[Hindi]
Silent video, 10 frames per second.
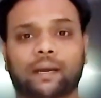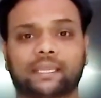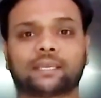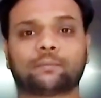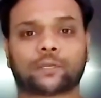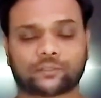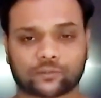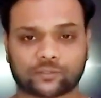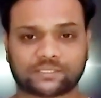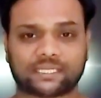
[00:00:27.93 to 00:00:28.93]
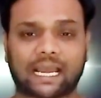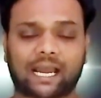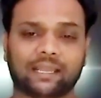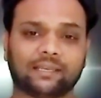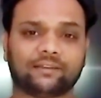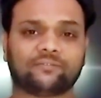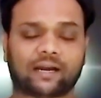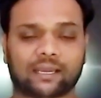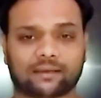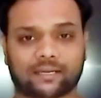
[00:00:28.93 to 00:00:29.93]
बाइकिंग ब्रदरहुड से आई लिव
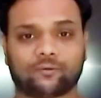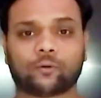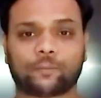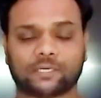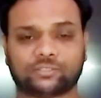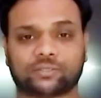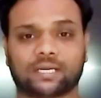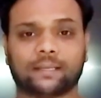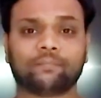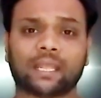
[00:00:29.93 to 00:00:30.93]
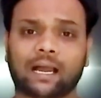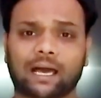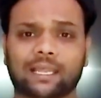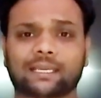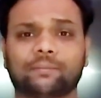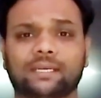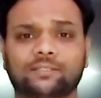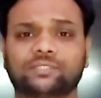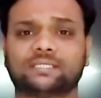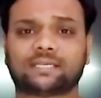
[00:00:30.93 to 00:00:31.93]
आई राइड वो फट चुका है हालांकि
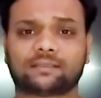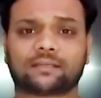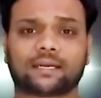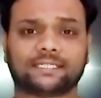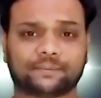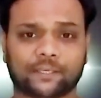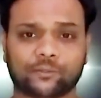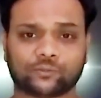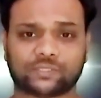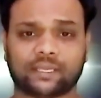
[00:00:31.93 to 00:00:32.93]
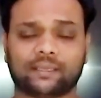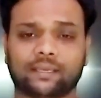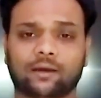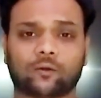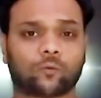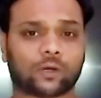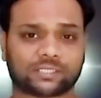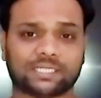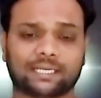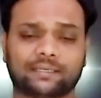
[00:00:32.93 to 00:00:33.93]
मैंने उसे ज्यादा राइड्स पे यूज नहीं किया और
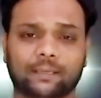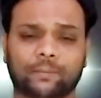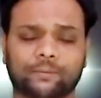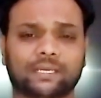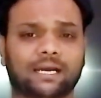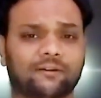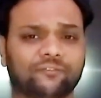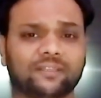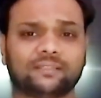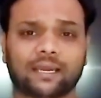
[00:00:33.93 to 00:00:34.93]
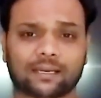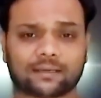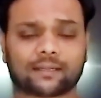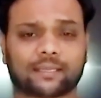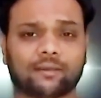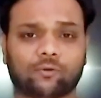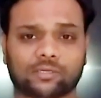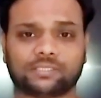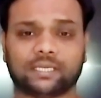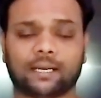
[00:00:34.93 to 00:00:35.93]
वॉशिंग के टाइम पे भी काफी ध्यान रख के
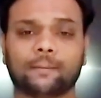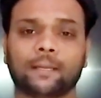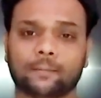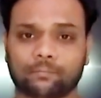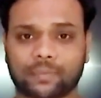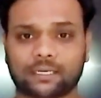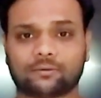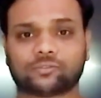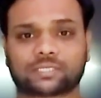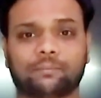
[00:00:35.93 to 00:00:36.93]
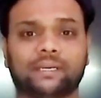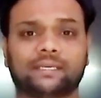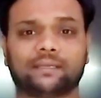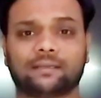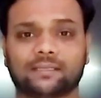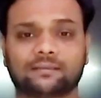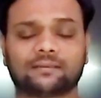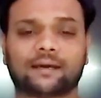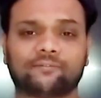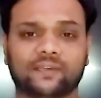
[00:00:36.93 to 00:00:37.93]
वॉश किया बट उसका मटेरियल
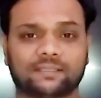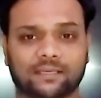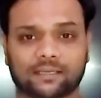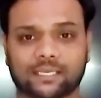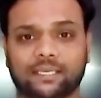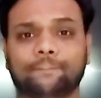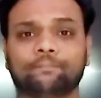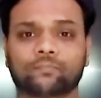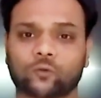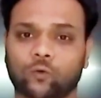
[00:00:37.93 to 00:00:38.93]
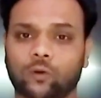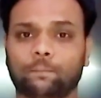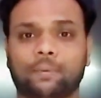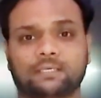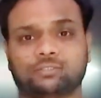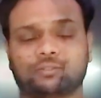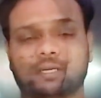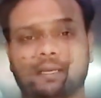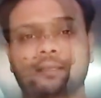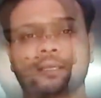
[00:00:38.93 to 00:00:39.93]
इतना वीक था कि वो फट
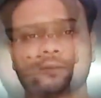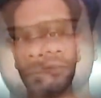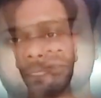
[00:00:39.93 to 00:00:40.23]
चुका है